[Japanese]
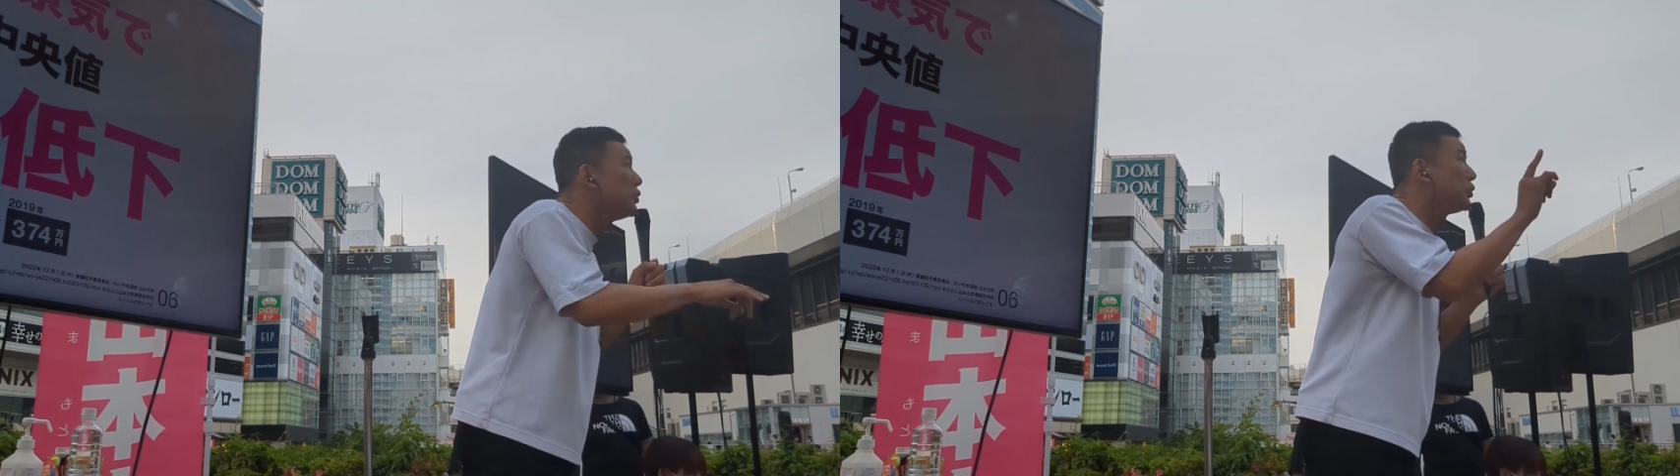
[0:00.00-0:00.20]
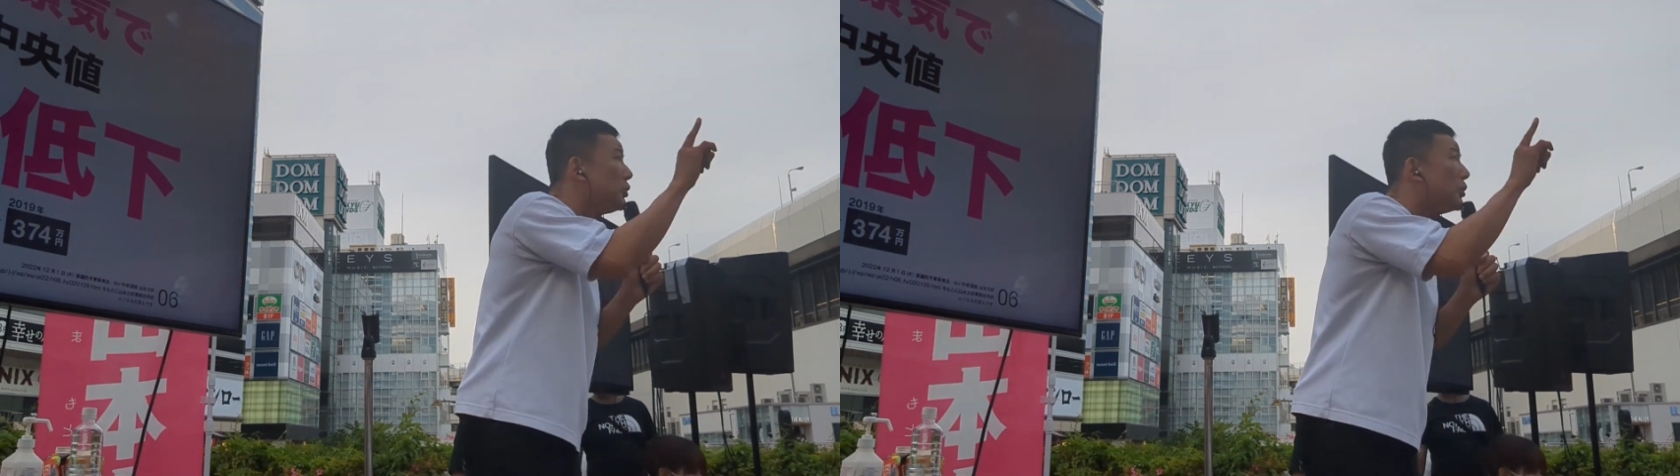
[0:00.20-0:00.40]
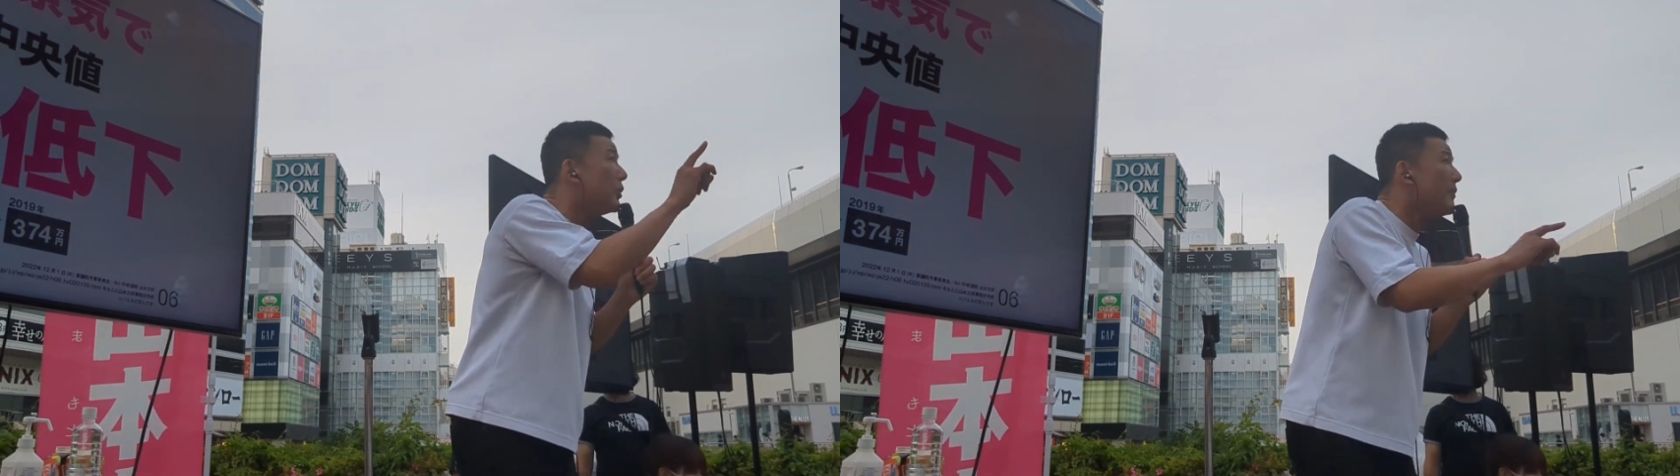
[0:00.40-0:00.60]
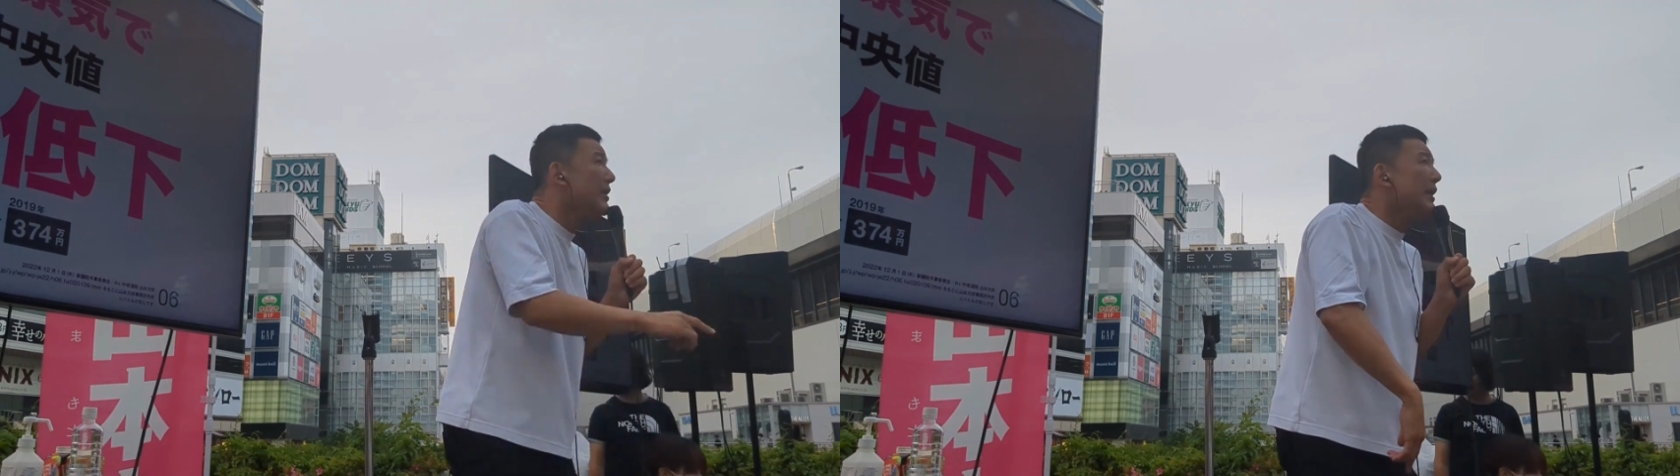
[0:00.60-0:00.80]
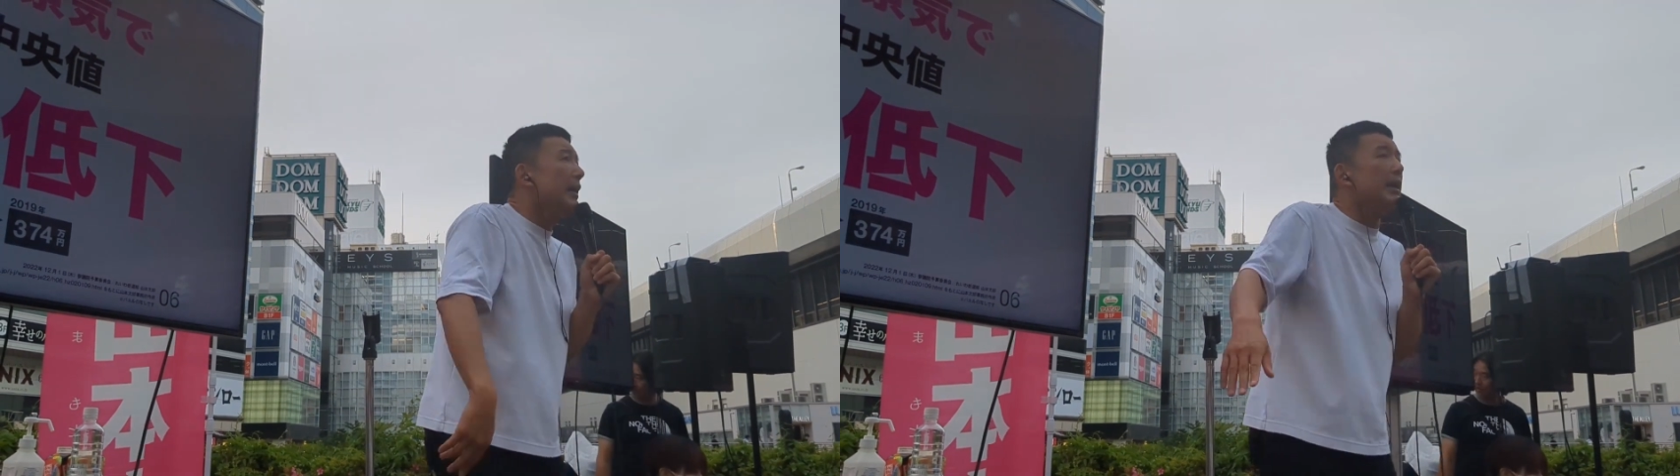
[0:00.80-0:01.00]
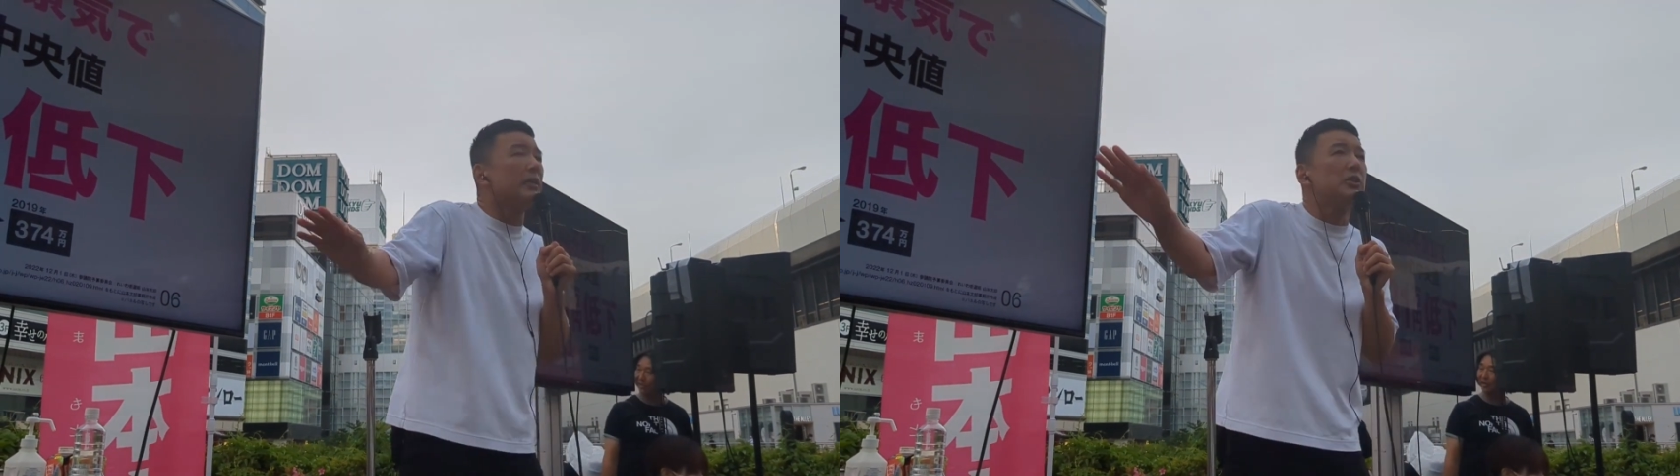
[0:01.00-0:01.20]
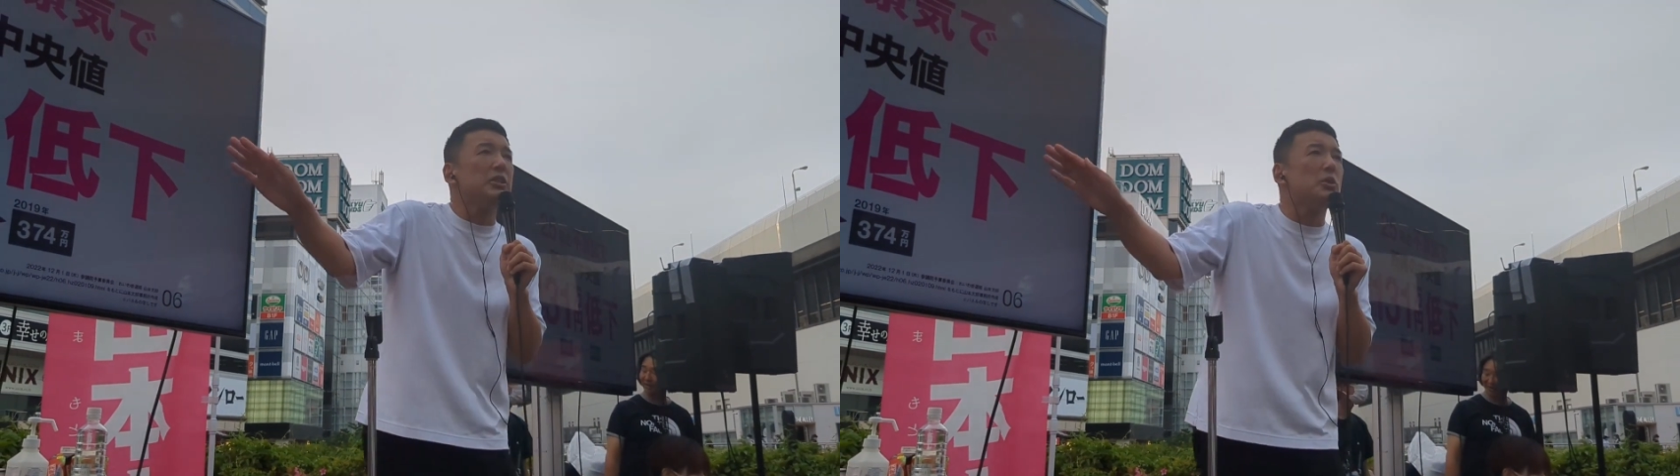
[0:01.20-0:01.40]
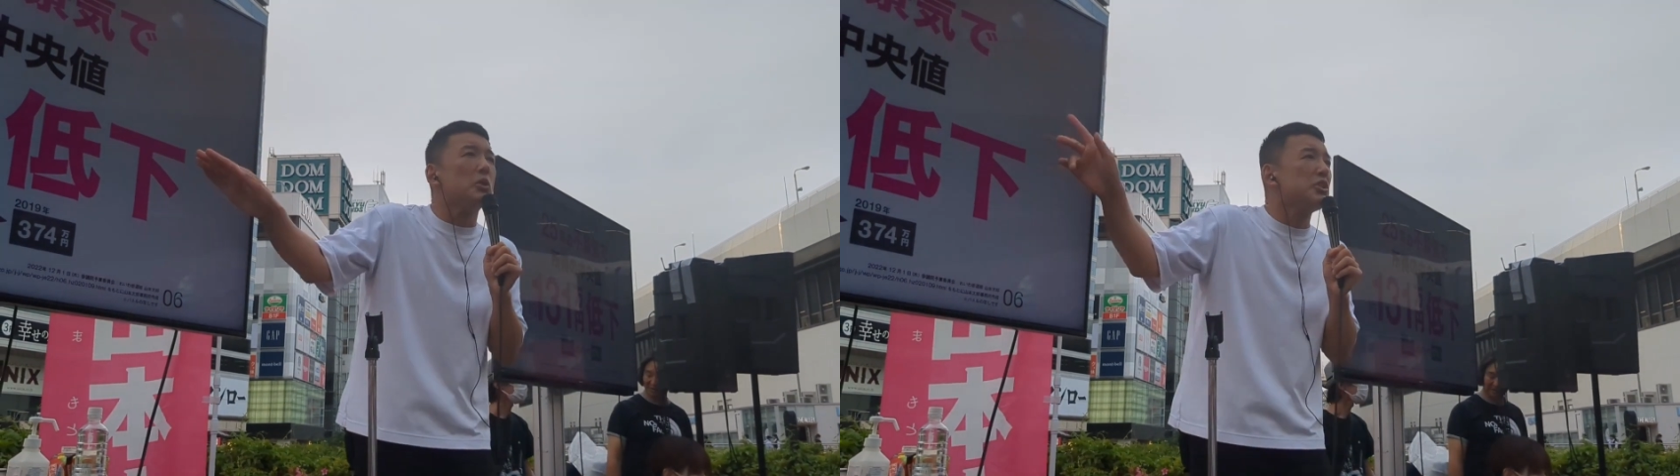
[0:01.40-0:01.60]
ことを、えー、
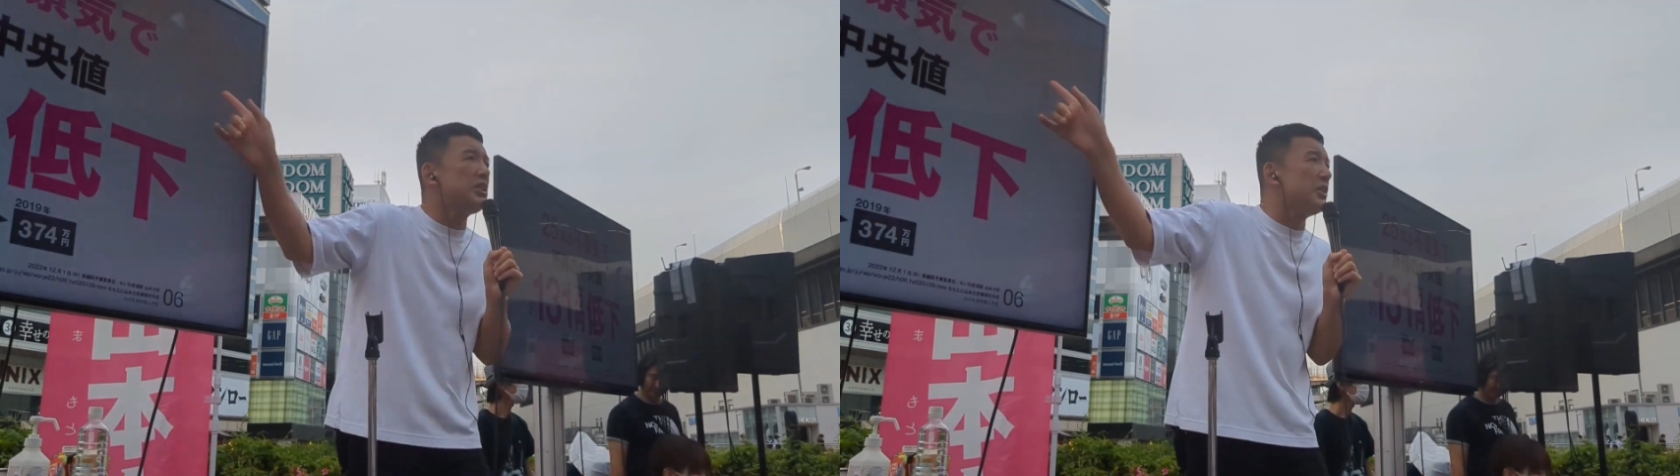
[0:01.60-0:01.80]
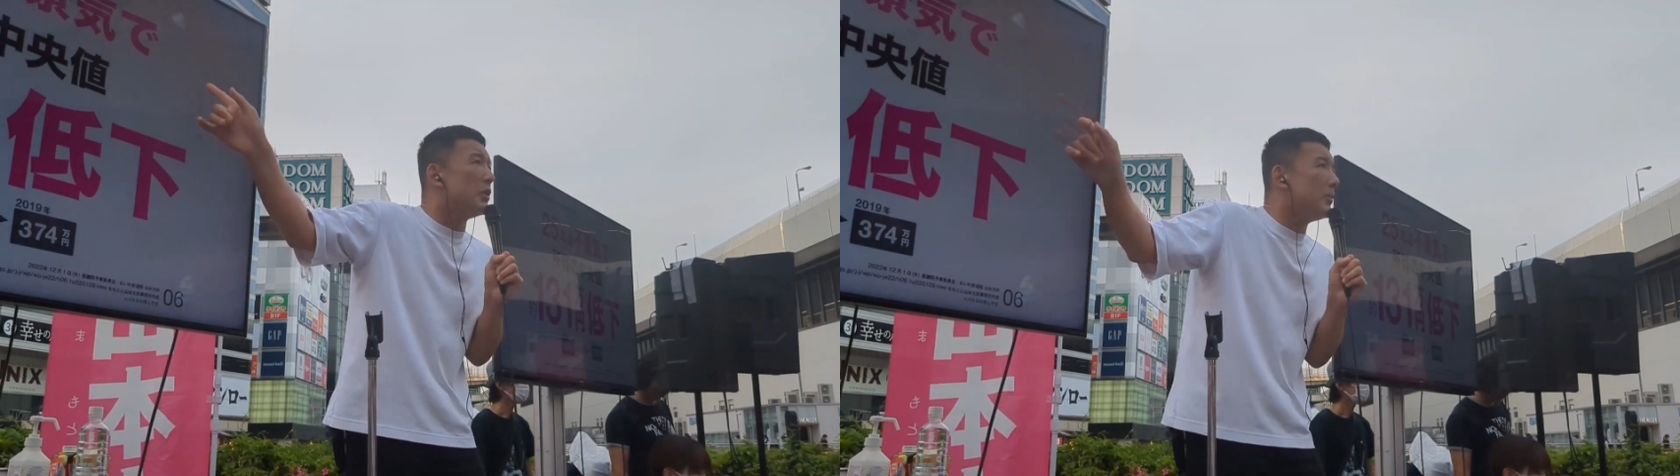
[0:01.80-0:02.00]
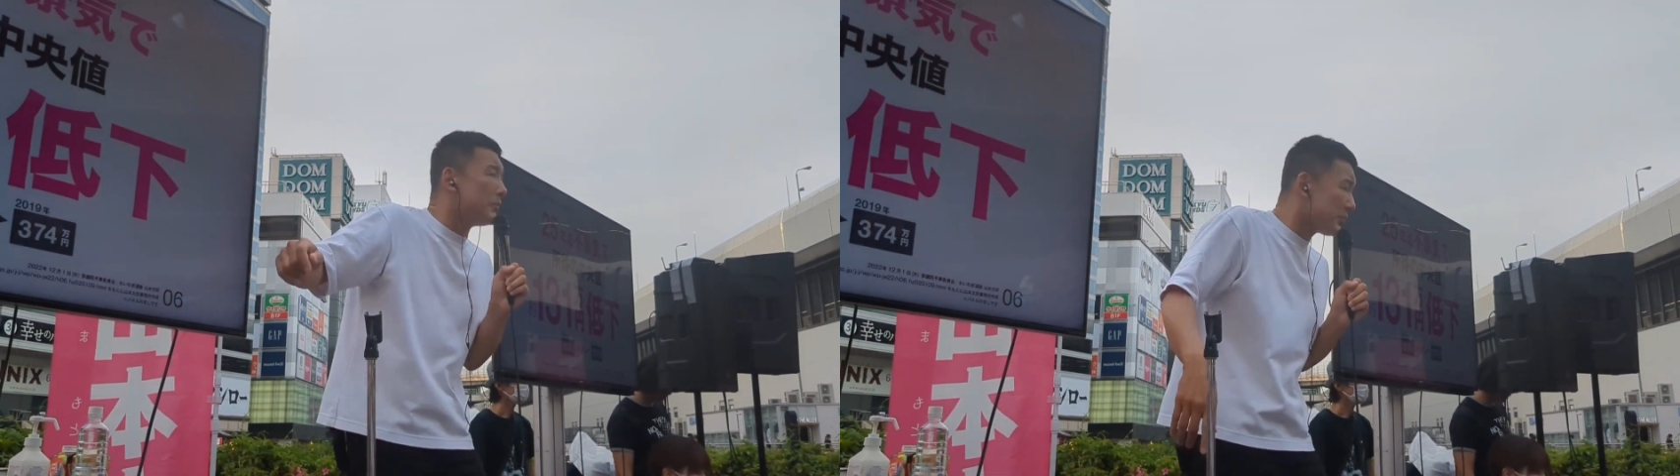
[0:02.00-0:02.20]
国の資料